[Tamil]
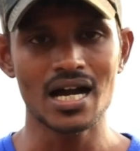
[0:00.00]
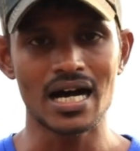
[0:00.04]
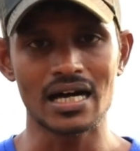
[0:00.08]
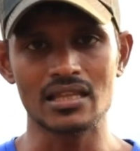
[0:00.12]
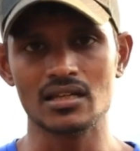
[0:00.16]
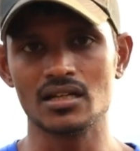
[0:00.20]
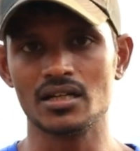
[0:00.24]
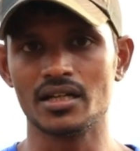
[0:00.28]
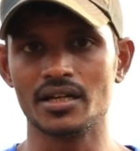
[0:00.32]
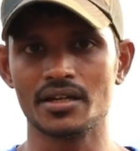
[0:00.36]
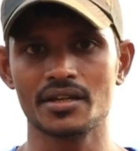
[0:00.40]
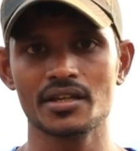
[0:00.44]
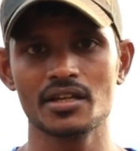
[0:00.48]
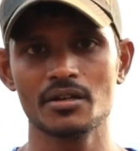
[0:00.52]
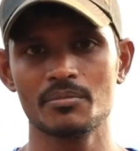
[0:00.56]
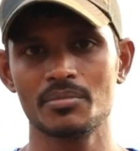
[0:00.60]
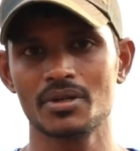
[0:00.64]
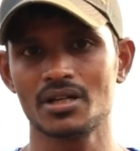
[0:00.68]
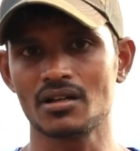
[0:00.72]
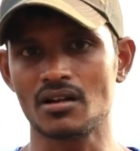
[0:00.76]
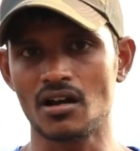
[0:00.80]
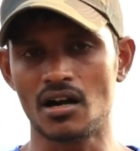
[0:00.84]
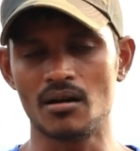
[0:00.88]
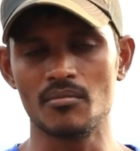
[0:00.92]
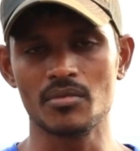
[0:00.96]
அதில் நிறைய
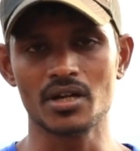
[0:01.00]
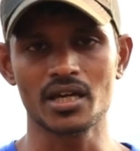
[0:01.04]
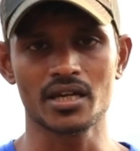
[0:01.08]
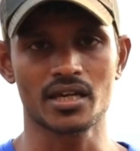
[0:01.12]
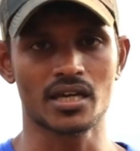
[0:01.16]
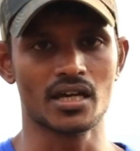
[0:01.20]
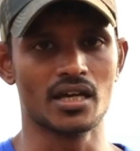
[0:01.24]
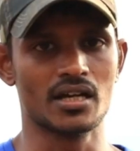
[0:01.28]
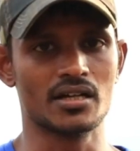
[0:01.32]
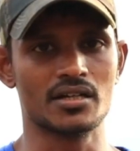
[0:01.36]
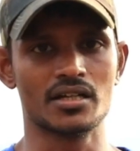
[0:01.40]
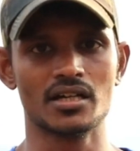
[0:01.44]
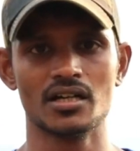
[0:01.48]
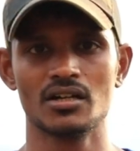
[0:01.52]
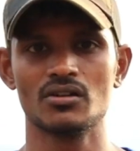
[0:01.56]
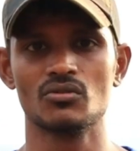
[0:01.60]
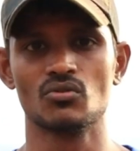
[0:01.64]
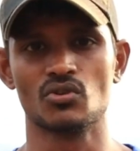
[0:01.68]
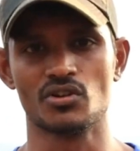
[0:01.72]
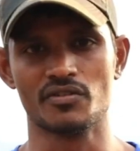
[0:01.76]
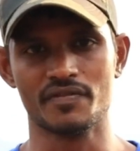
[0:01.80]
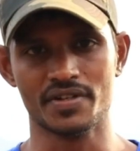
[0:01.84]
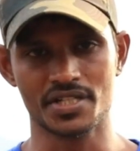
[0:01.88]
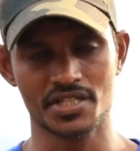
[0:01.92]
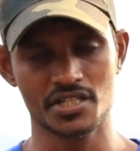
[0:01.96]
பேர் காமனாக கேட்ட
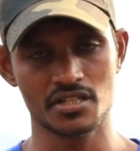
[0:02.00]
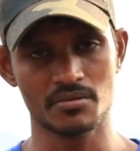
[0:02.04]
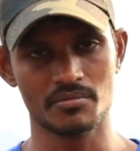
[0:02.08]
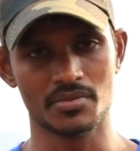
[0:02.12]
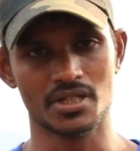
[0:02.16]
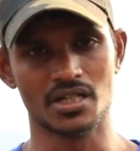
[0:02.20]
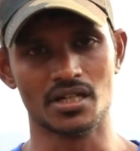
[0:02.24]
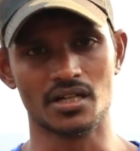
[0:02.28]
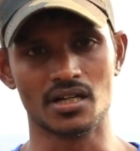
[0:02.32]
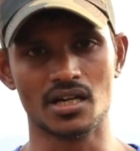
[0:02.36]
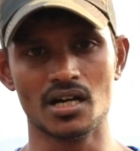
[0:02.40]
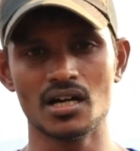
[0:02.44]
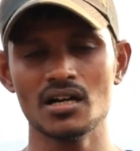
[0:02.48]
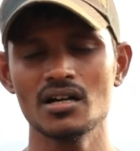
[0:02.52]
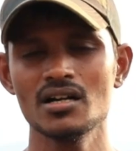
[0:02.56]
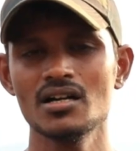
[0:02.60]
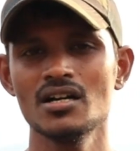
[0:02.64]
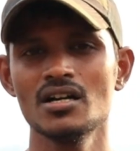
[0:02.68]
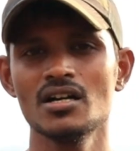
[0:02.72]
ஒரு விஷயம் என்னென்னா